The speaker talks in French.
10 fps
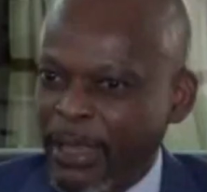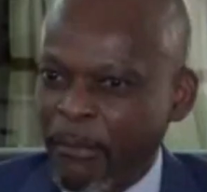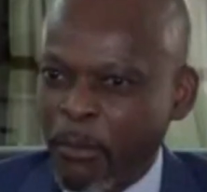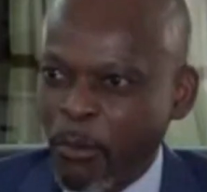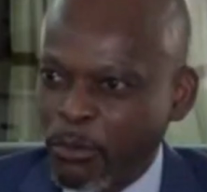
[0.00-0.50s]
il y a
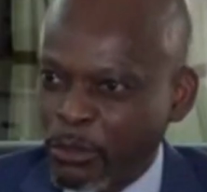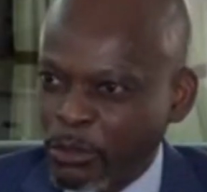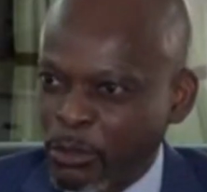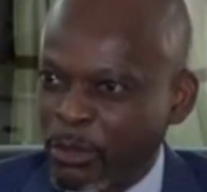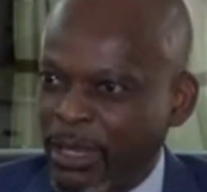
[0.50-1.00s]
beaucoup de
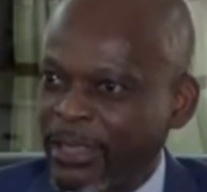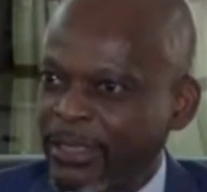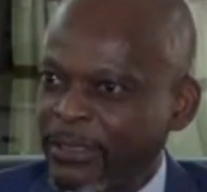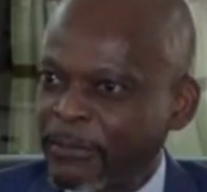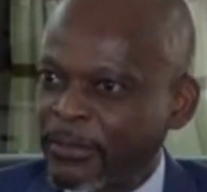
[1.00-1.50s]
Togolais
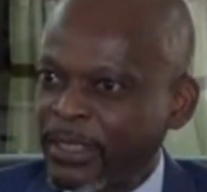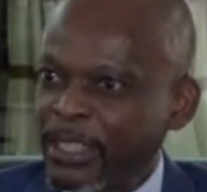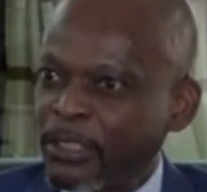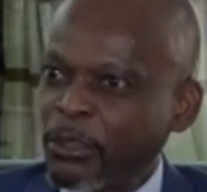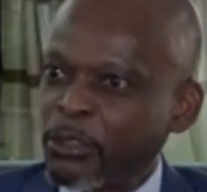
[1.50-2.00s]

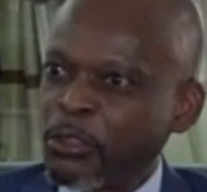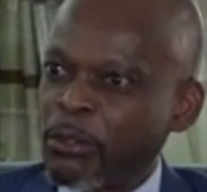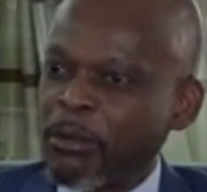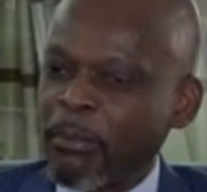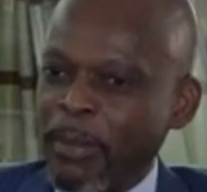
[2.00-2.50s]
qui non
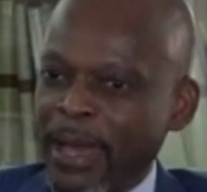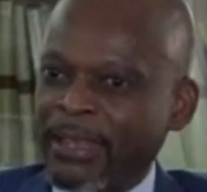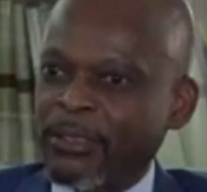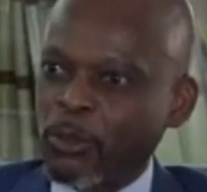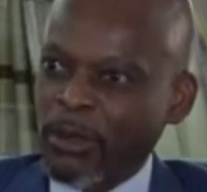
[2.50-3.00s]
seulement
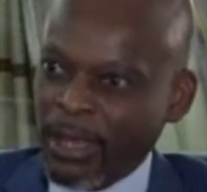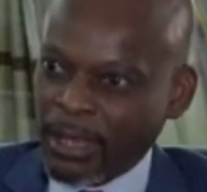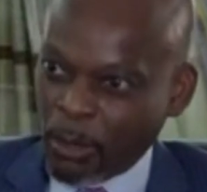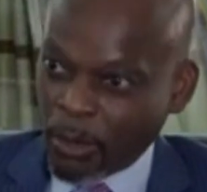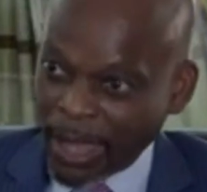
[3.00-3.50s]
parlent nos
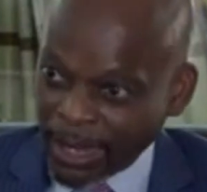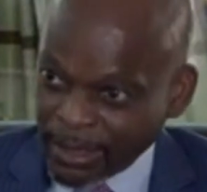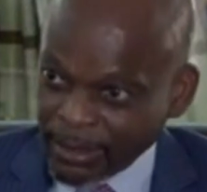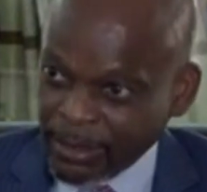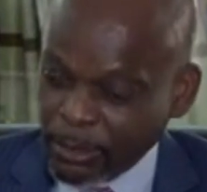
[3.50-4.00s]
langues locales,
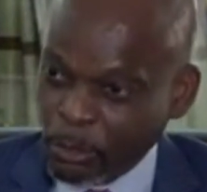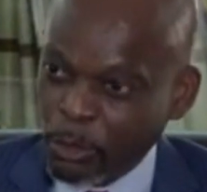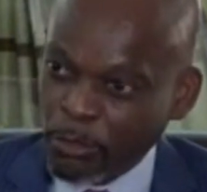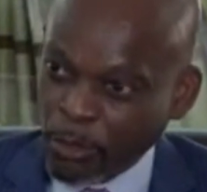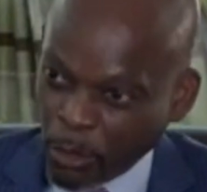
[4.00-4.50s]
que nous
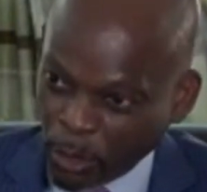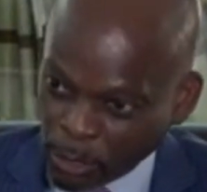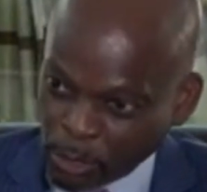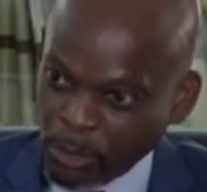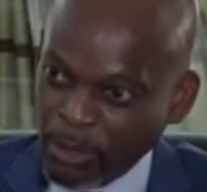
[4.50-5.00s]
devons
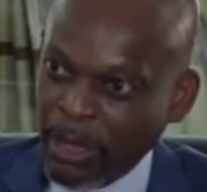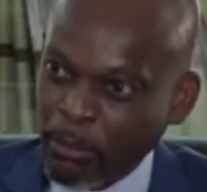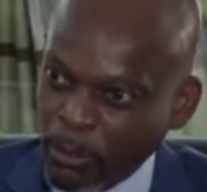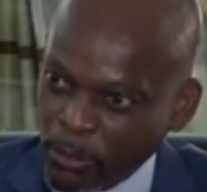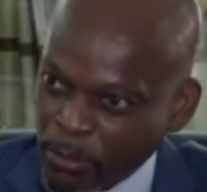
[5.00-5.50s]
continuer à
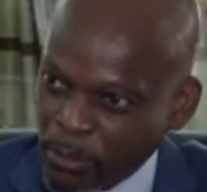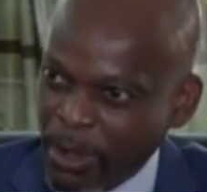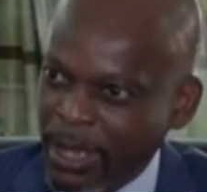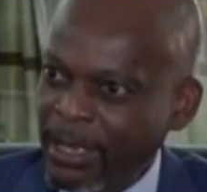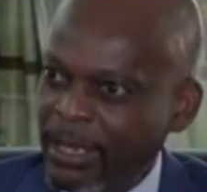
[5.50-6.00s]

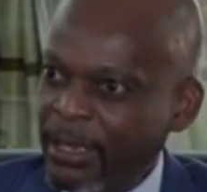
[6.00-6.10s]
promouvoir,